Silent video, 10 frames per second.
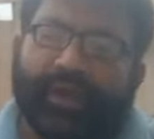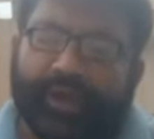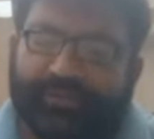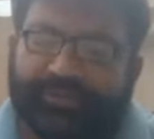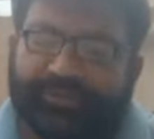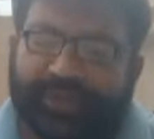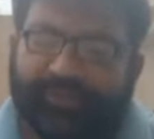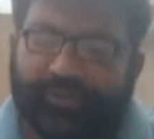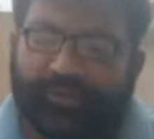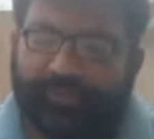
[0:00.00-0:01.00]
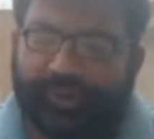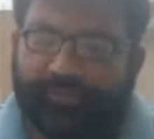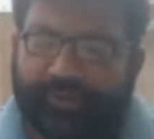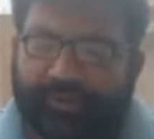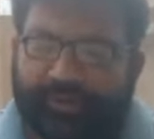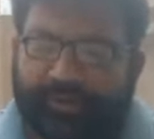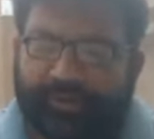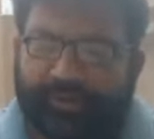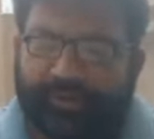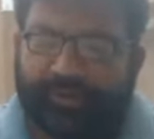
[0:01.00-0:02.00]
आप जाए वकूआ पर
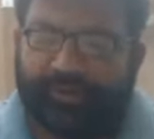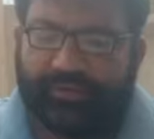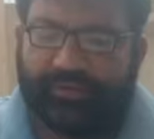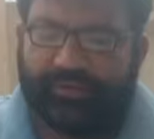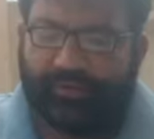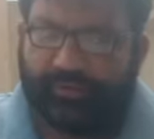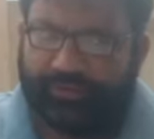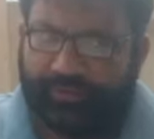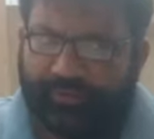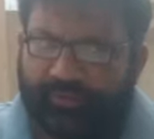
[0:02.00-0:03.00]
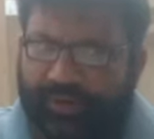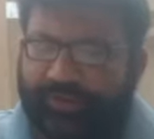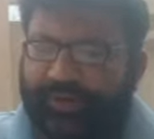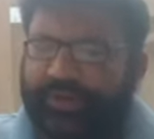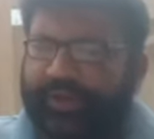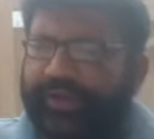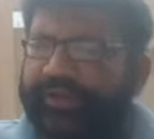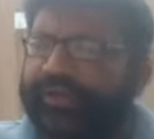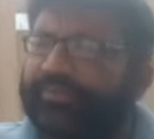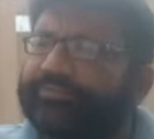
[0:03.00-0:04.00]
मुलम को आपने देखा
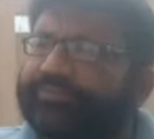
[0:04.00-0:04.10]
था